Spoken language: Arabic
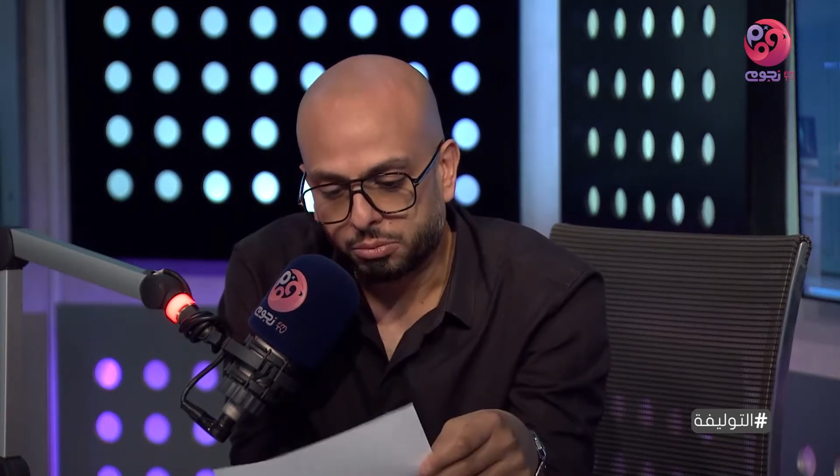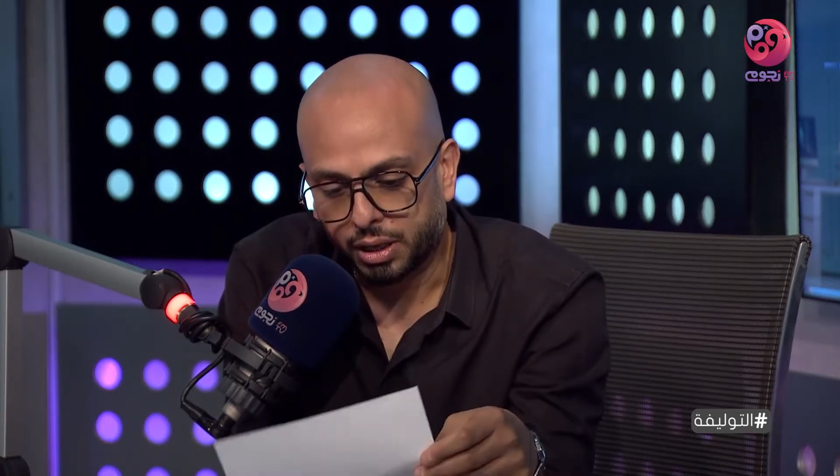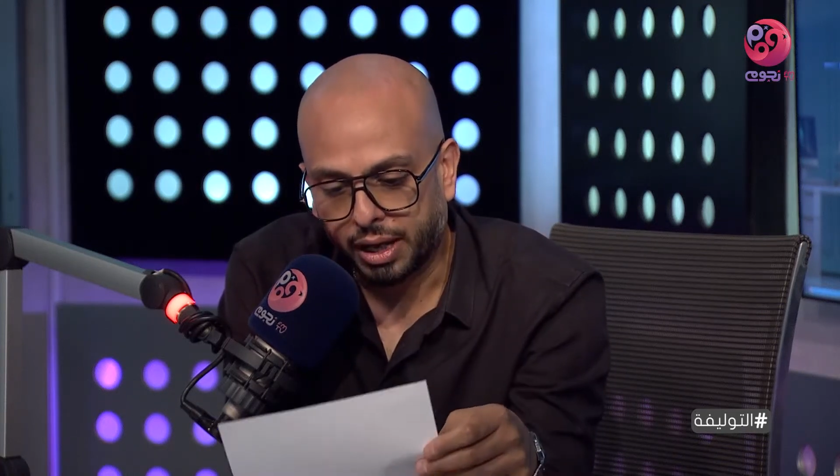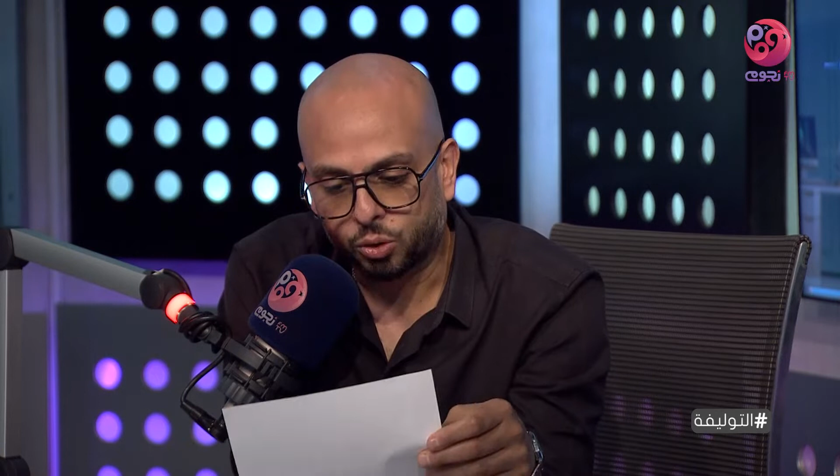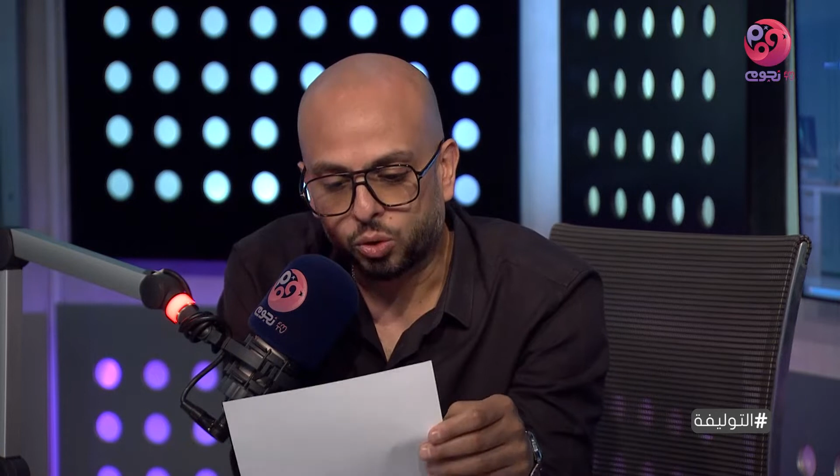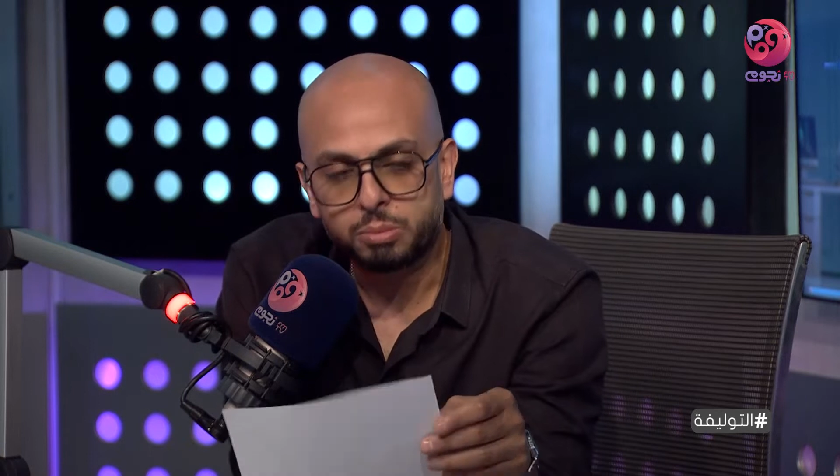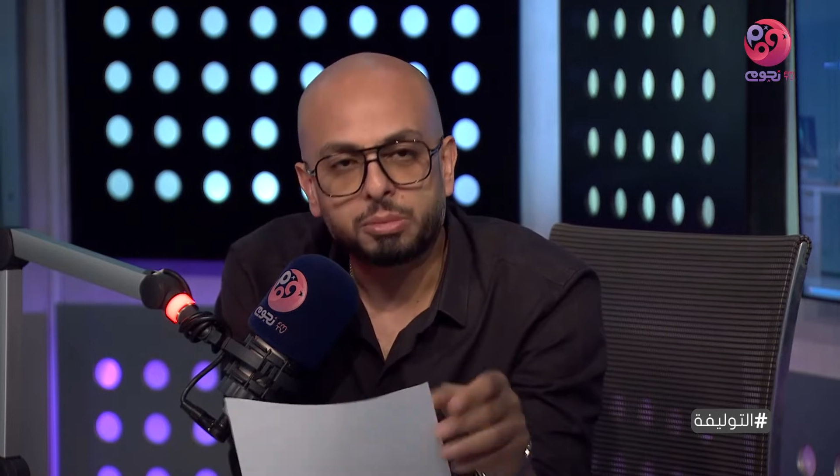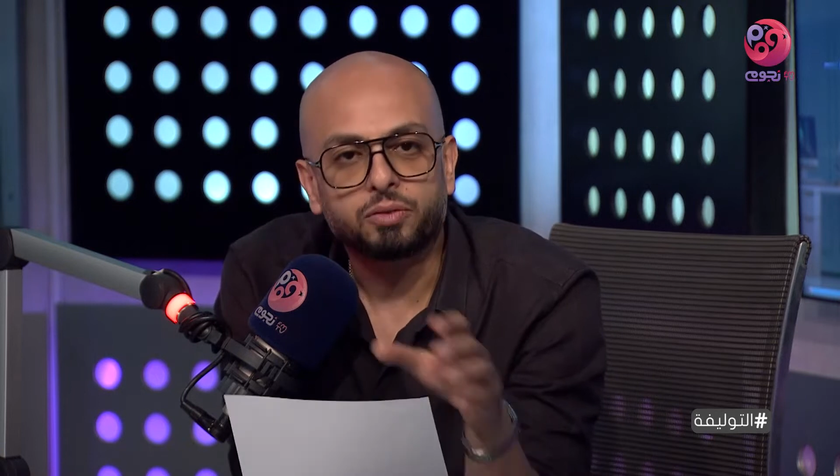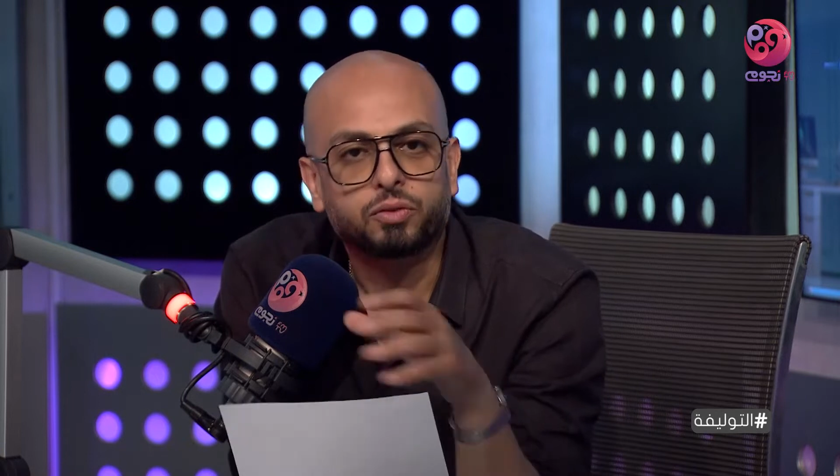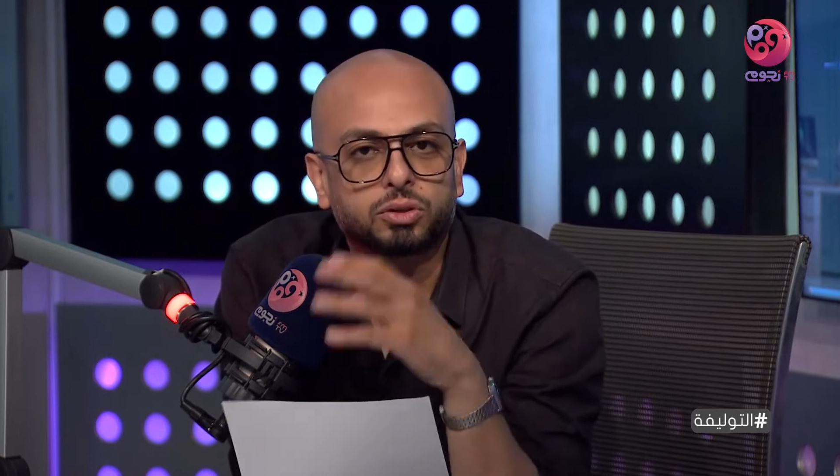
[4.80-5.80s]
على كل
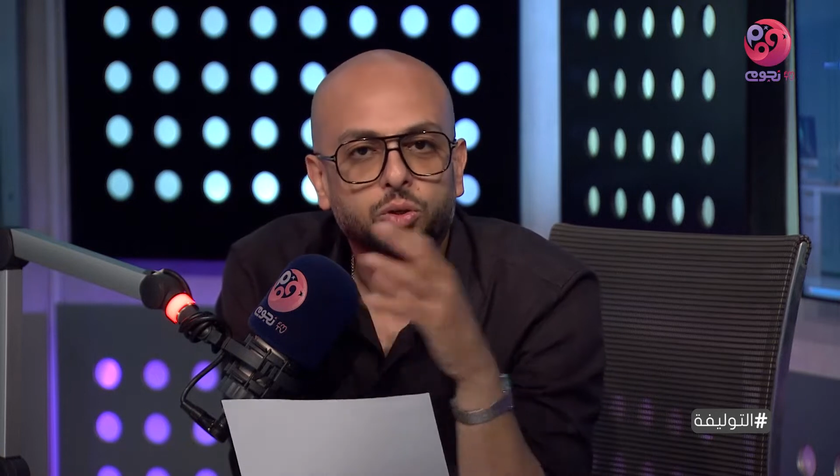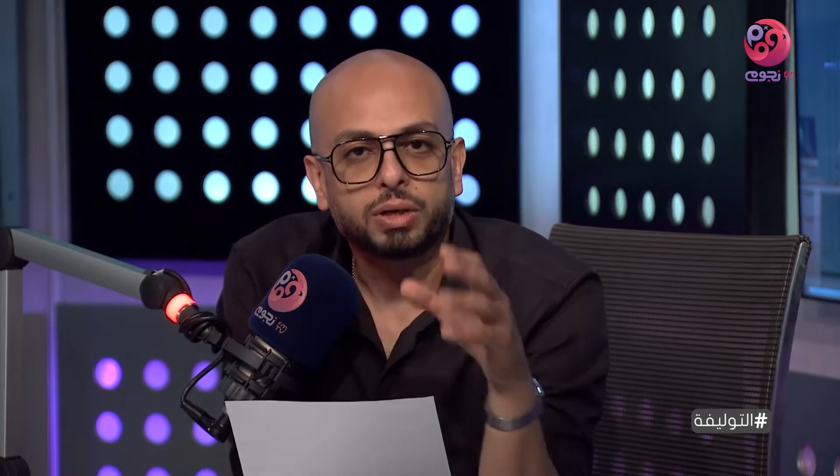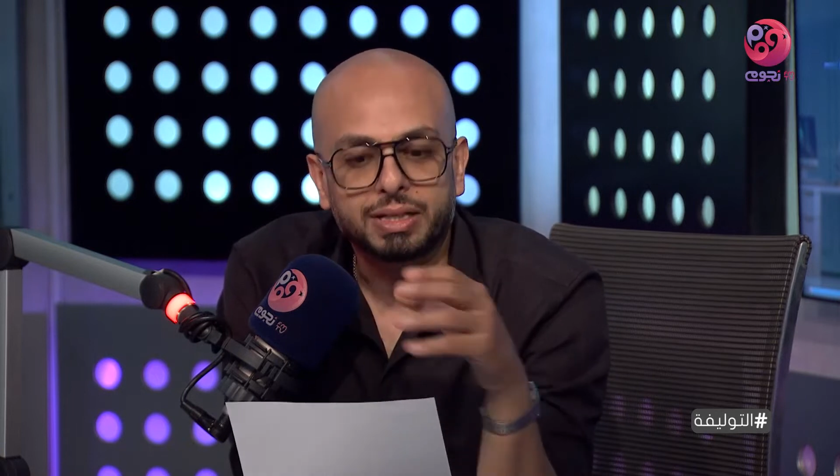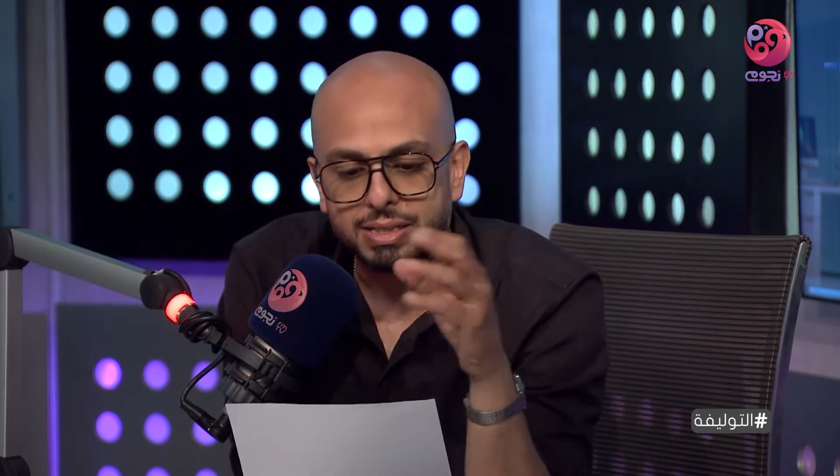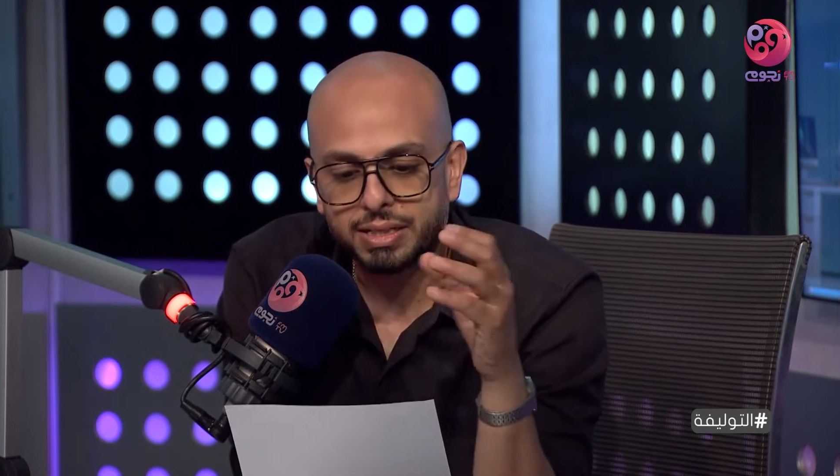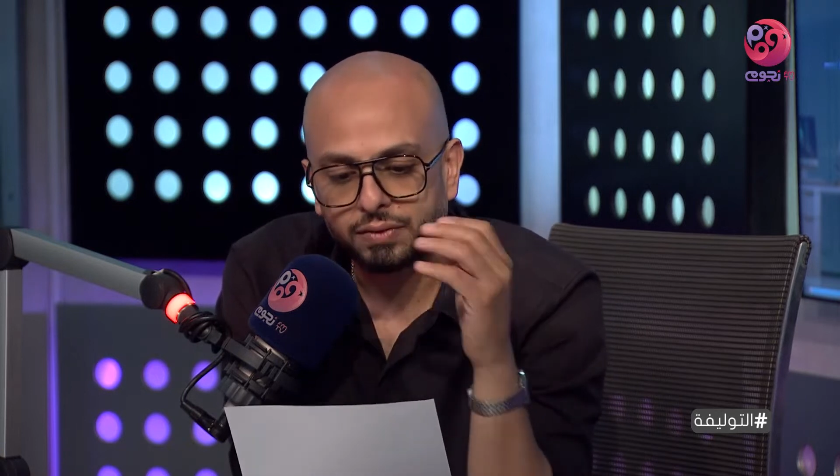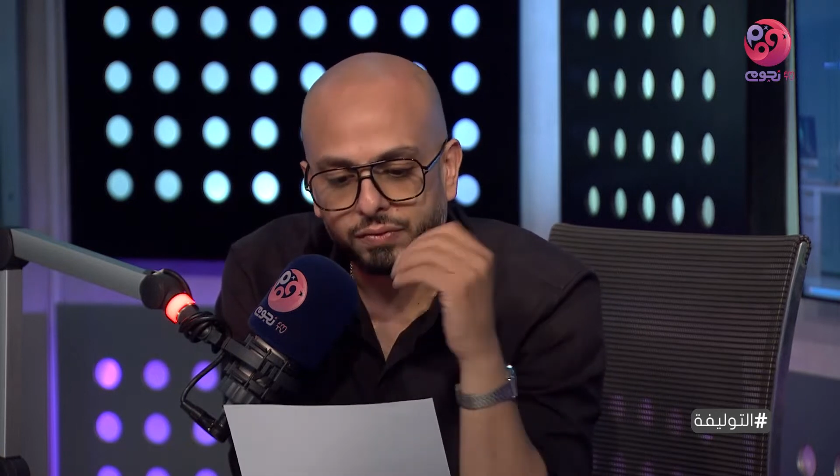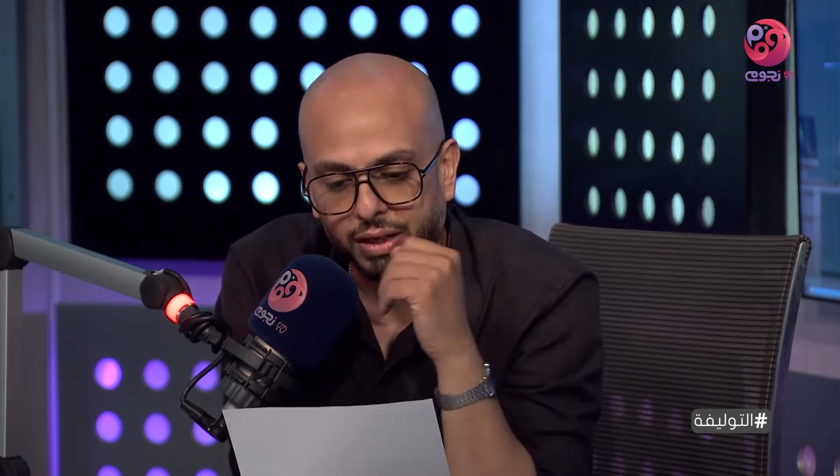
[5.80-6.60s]
ما يفضلوا الجنسين